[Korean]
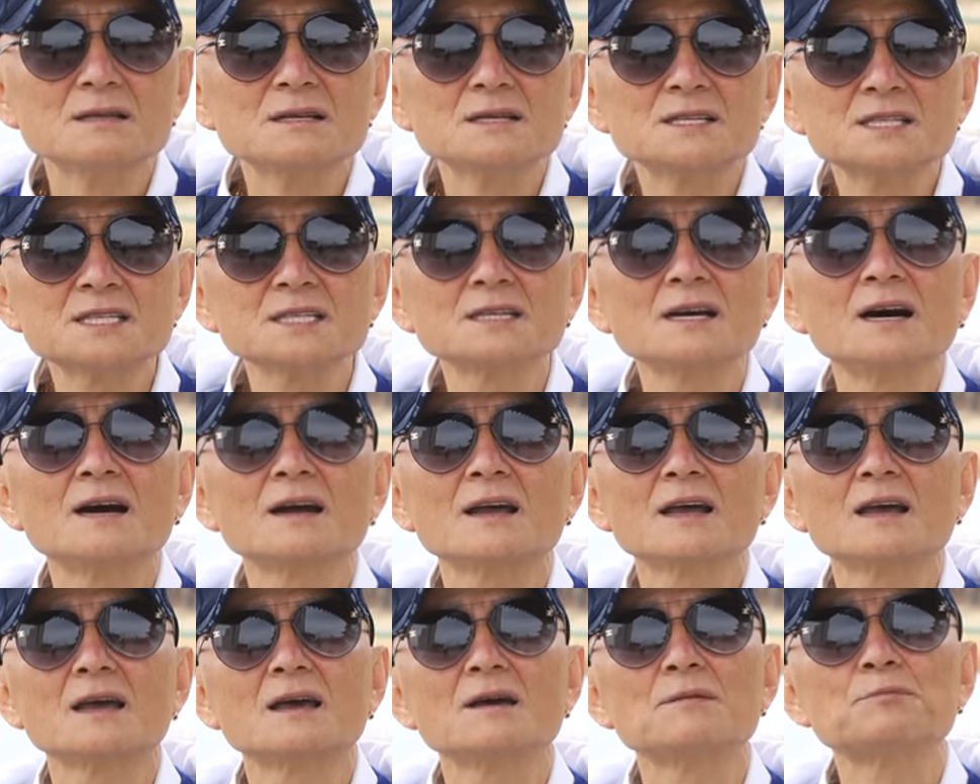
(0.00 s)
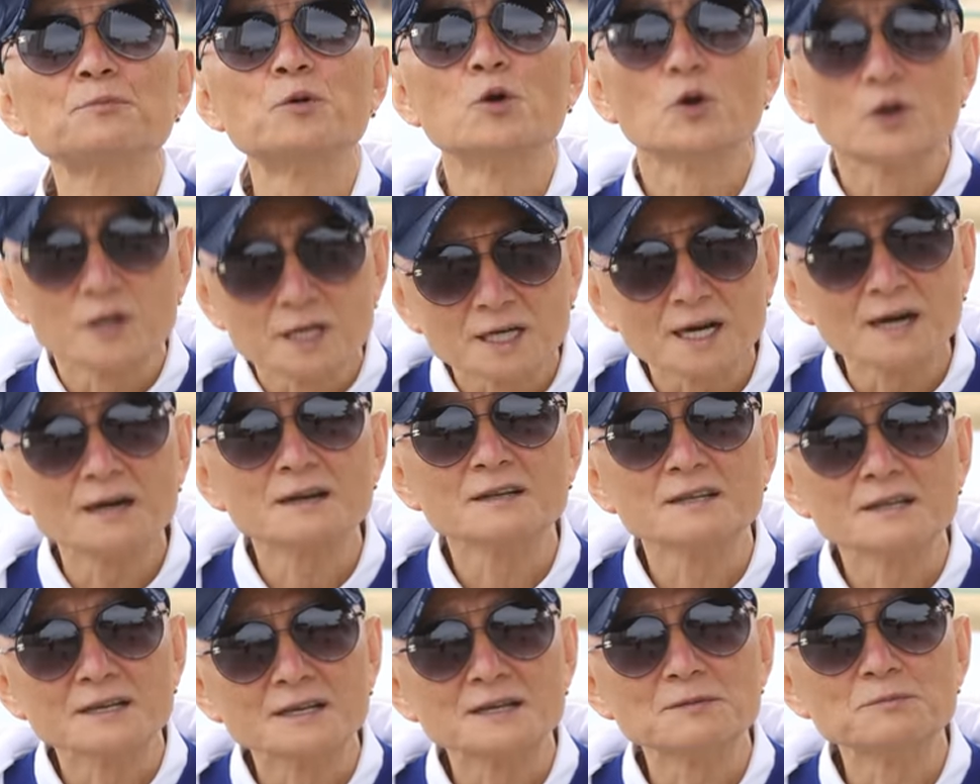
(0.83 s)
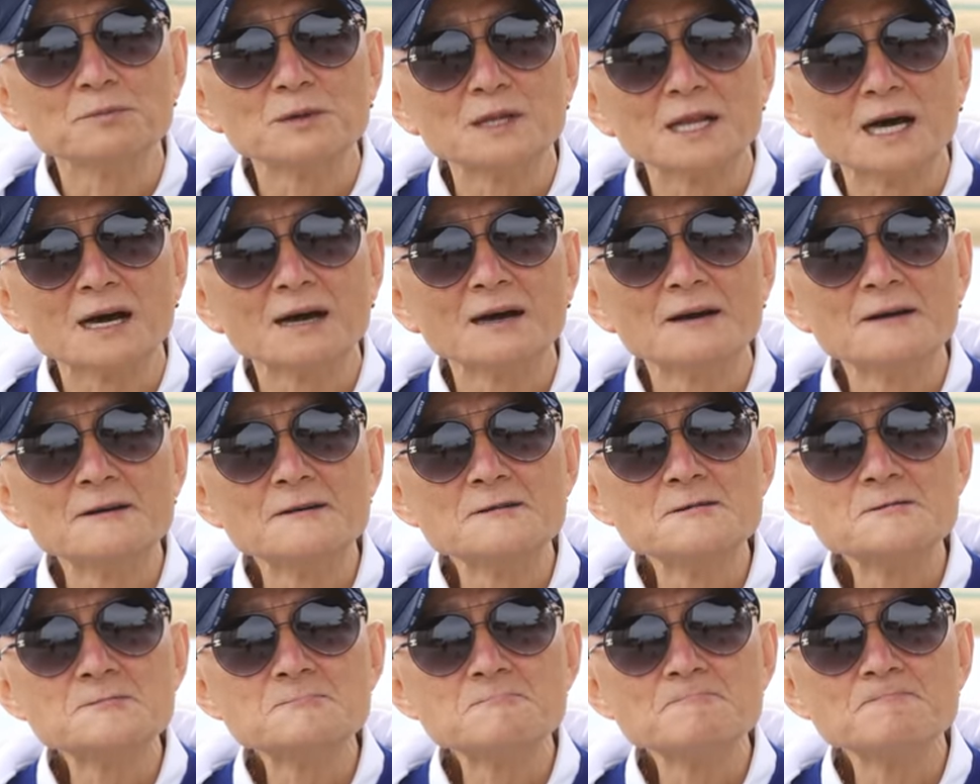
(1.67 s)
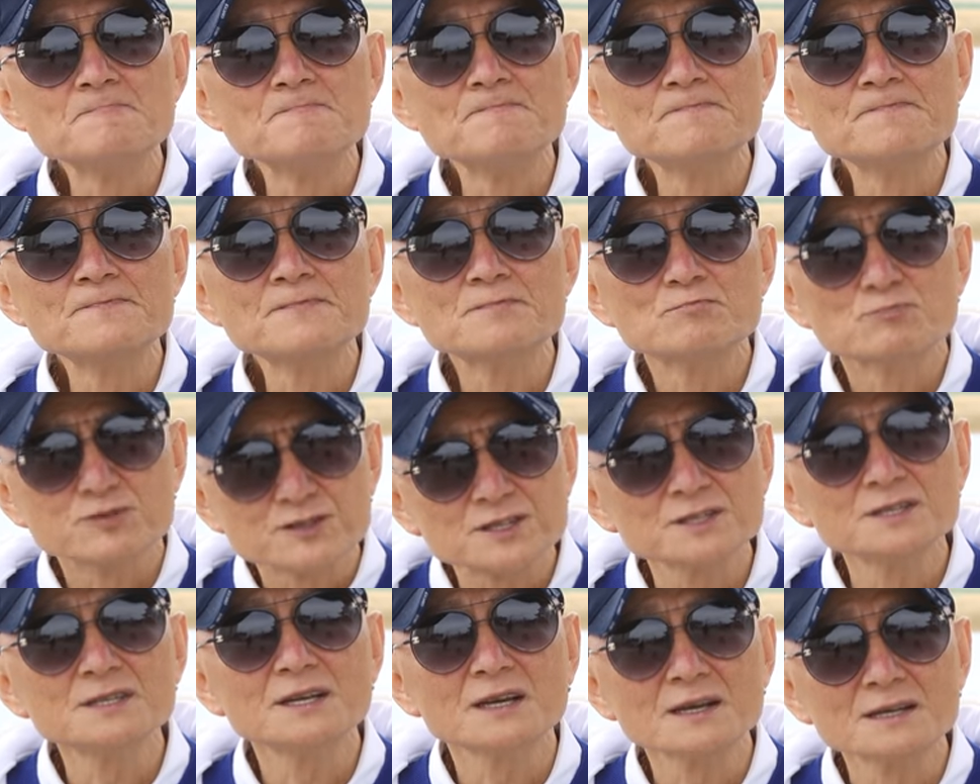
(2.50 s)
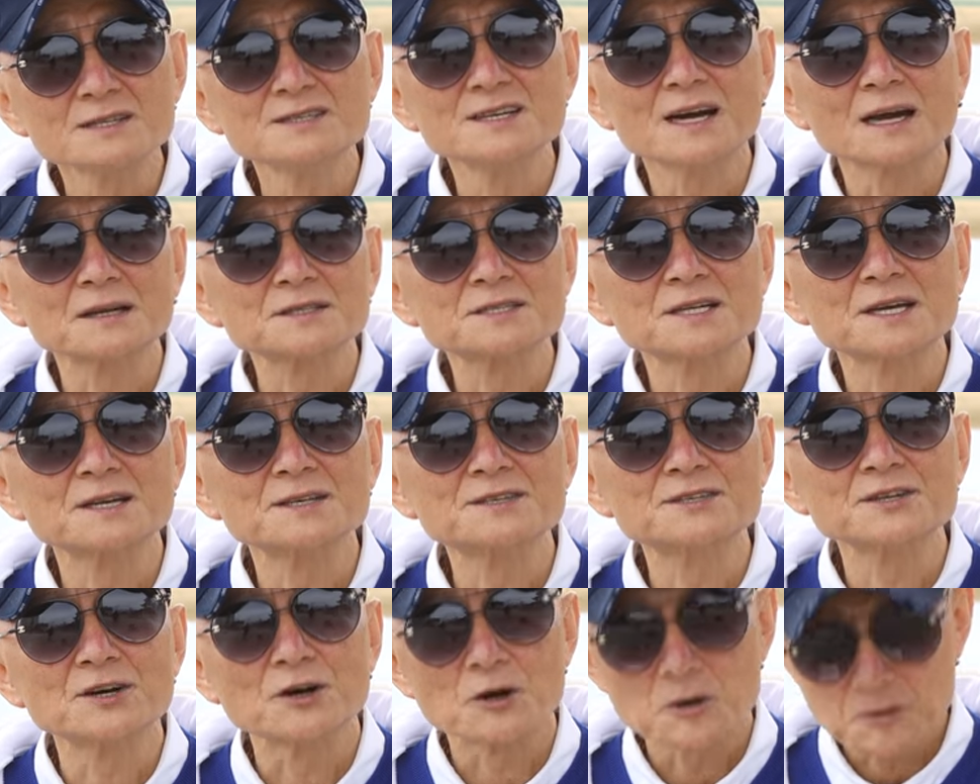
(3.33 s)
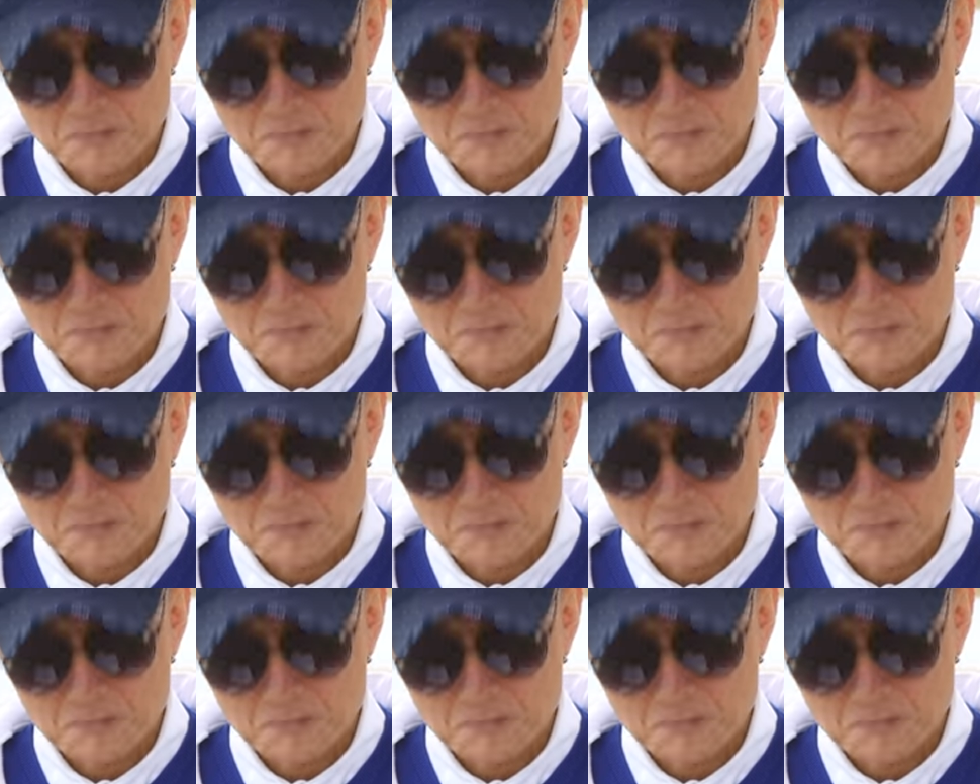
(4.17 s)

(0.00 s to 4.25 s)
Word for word: 시각의 복지라는 얘기입니다. 무슨 얘기인지 아시겠죠?